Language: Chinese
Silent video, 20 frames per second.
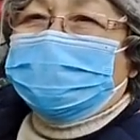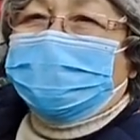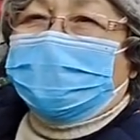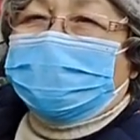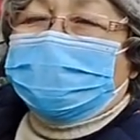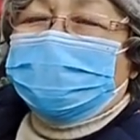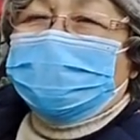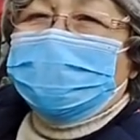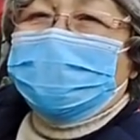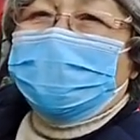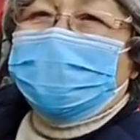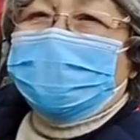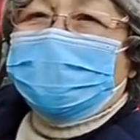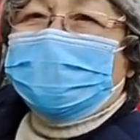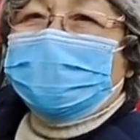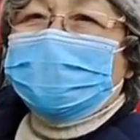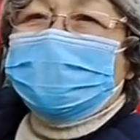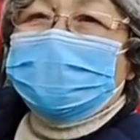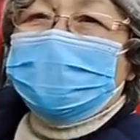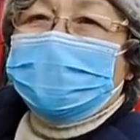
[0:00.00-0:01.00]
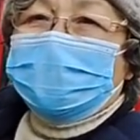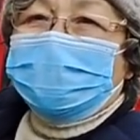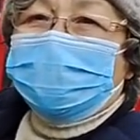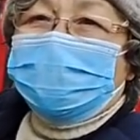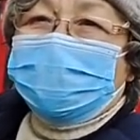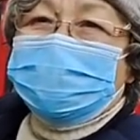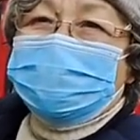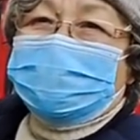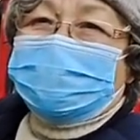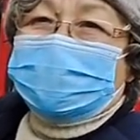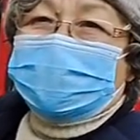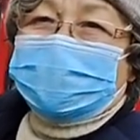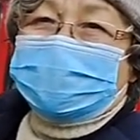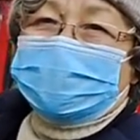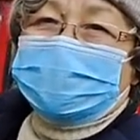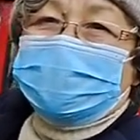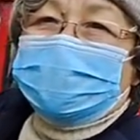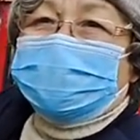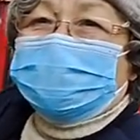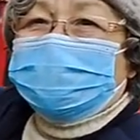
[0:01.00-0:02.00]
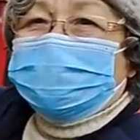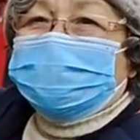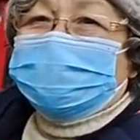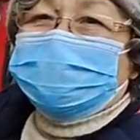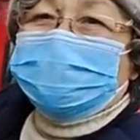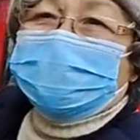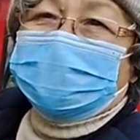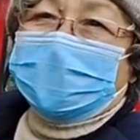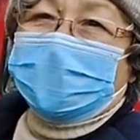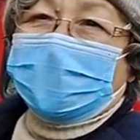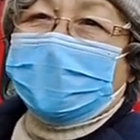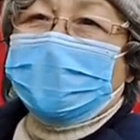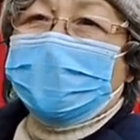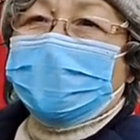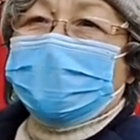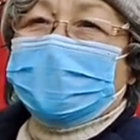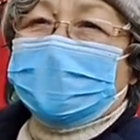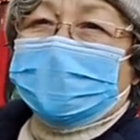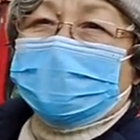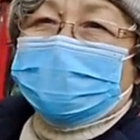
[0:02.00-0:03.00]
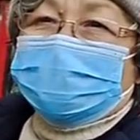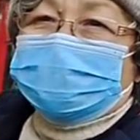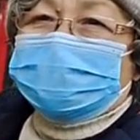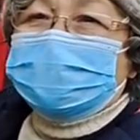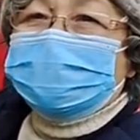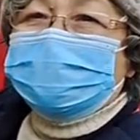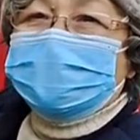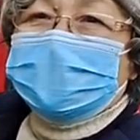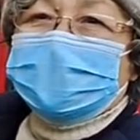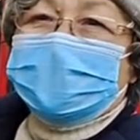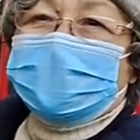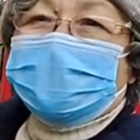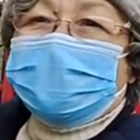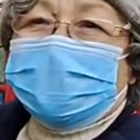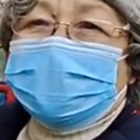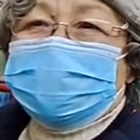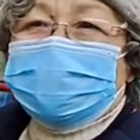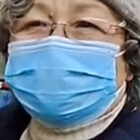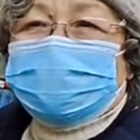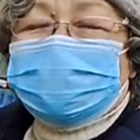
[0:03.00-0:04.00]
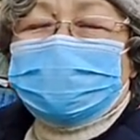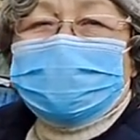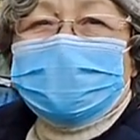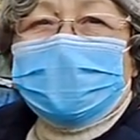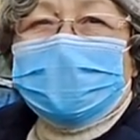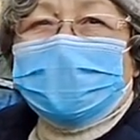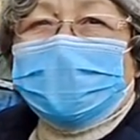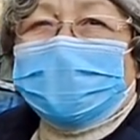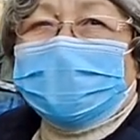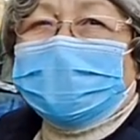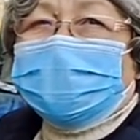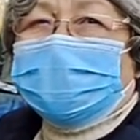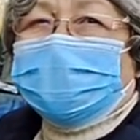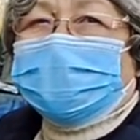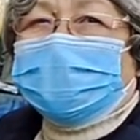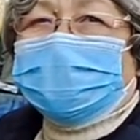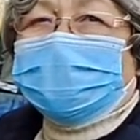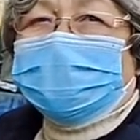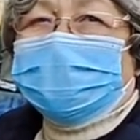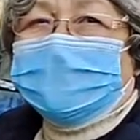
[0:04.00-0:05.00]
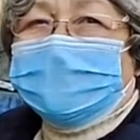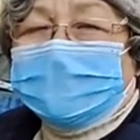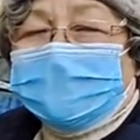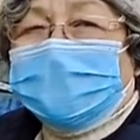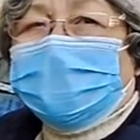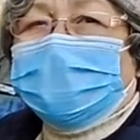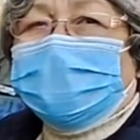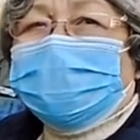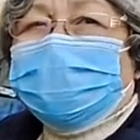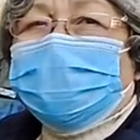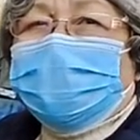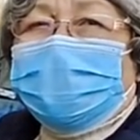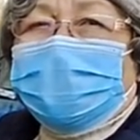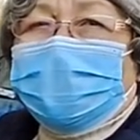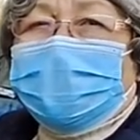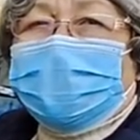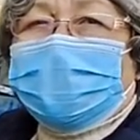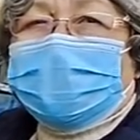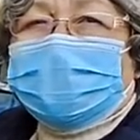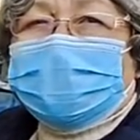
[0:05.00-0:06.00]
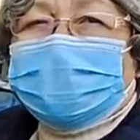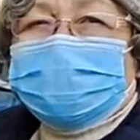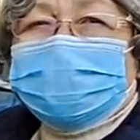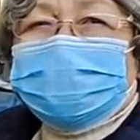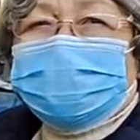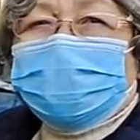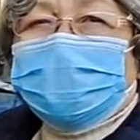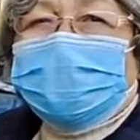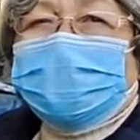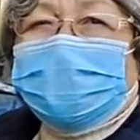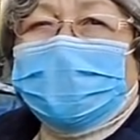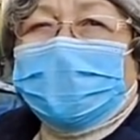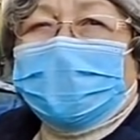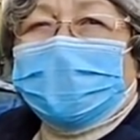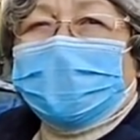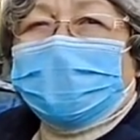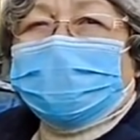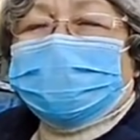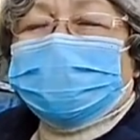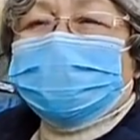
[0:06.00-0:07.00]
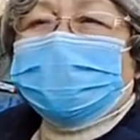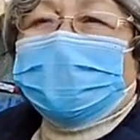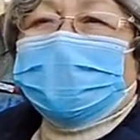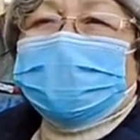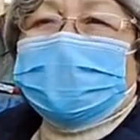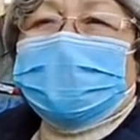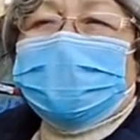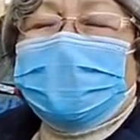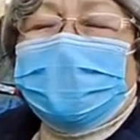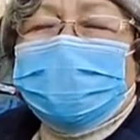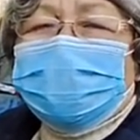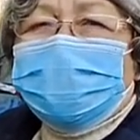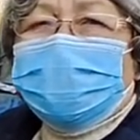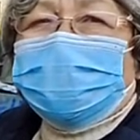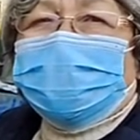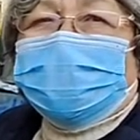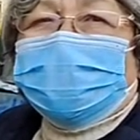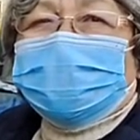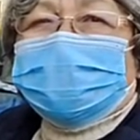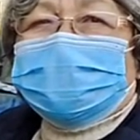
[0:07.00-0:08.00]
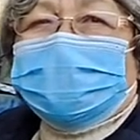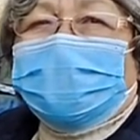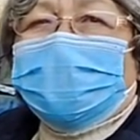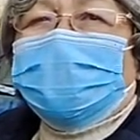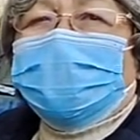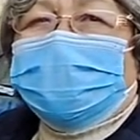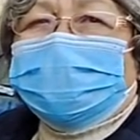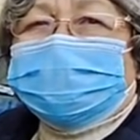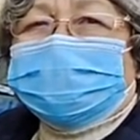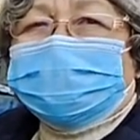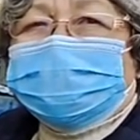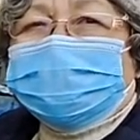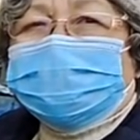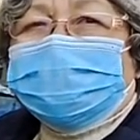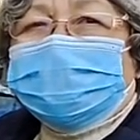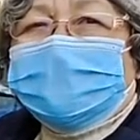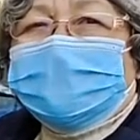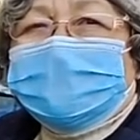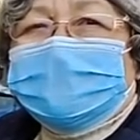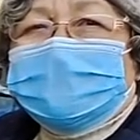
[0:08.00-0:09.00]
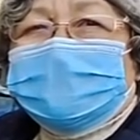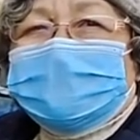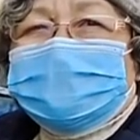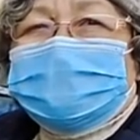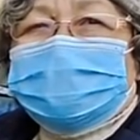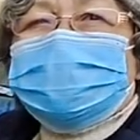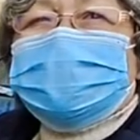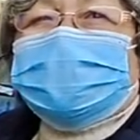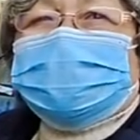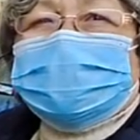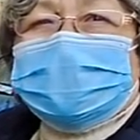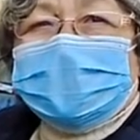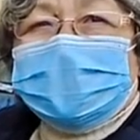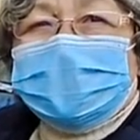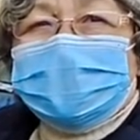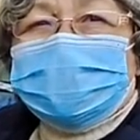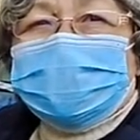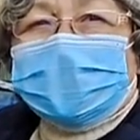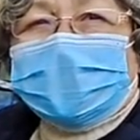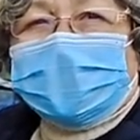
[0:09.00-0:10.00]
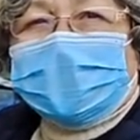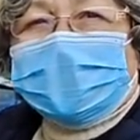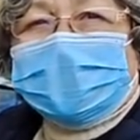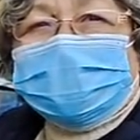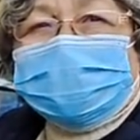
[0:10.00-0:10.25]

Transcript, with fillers: 晚上遛弯一个半小时，这么连遛狗这么一个半小时啊，连锻炼身体了就就转一圈就回来了，不到一万步，挺好的。”对，就走了一圈，